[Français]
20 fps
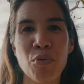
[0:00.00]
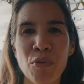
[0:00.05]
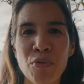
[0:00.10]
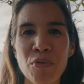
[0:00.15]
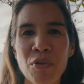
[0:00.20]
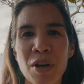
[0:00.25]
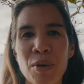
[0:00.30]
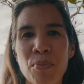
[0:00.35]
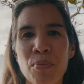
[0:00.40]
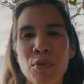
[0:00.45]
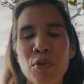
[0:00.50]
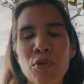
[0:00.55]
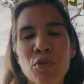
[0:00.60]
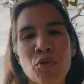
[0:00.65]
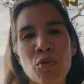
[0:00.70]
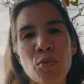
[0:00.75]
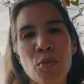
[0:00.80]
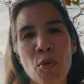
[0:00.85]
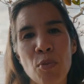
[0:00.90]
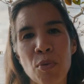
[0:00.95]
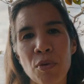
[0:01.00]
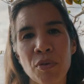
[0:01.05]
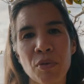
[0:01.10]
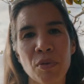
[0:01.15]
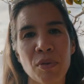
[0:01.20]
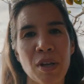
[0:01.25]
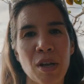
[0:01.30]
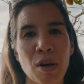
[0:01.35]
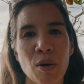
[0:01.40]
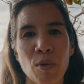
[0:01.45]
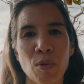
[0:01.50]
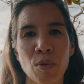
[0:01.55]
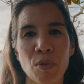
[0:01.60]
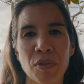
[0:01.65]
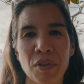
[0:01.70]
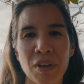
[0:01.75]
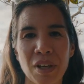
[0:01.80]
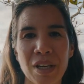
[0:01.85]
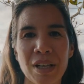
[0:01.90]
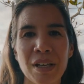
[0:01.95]
Pour vous répondre, je vous propose qu'on ait
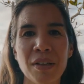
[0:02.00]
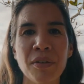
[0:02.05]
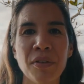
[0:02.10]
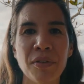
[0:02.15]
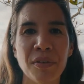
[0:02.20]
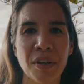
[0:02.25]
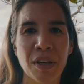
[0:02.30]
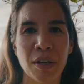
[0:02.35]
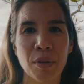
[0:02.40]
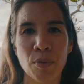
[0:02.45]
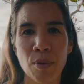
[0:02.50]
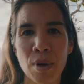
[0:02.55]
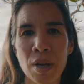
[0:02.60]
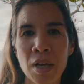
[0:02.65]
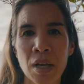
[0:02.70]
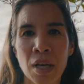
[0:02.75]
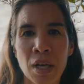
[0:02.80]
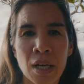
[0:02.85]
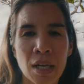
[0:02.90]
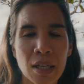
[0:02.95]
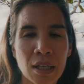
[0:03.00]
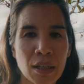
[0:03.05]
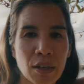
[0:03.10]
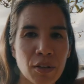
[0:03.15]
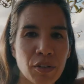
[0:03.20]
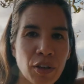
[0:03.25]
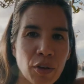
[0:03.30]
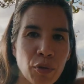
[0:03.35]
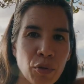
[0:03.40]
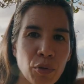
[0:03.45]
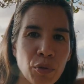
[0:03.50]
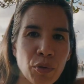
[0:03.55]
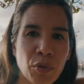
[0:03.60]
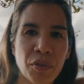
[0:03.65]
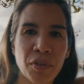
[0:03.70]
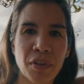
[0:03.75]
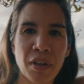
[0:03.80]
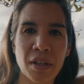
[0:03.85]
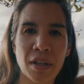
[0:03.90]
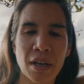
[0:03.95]
rencontré Laetitia Edouin, qui est chercheuse
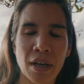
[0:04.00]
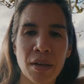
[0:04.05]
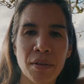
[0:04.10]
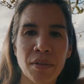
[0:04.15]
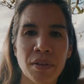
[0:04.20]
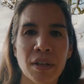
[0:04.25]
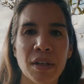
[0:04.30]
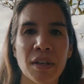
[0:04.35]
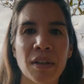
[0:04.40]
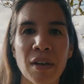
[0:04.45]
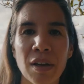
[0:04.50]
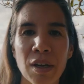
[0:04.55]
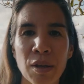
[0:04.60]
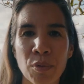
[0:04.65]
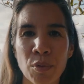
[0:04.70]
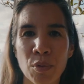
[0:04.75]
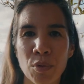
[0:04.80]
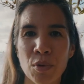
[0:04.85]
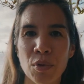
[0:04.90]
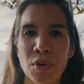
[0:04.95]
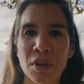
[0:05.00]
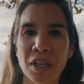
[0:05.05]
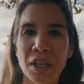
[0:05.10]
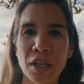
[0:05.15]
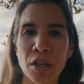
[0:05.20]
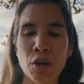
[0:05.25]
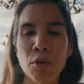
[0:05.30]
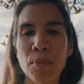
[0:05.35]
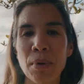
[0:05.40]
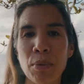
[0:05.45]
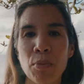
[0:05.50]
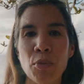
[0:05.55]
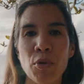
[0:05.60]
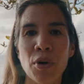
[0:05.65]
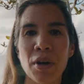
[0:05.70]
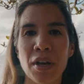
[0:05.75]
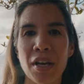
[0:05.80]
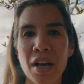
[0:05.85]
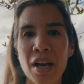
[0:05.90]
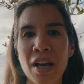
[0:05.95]
au CNRS et qui travaille donc au CRIOB à
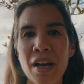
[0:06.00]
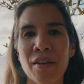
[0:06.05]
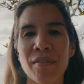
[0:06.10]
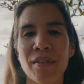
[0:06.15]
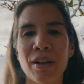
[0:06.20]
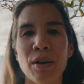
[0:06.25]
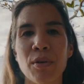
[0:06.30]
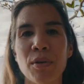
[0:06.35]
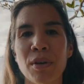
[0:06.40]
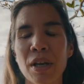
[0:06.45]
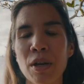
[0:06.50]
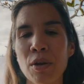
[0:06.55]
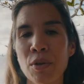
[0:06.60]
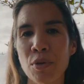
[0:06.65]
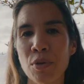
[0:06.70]
Moréa avec lequel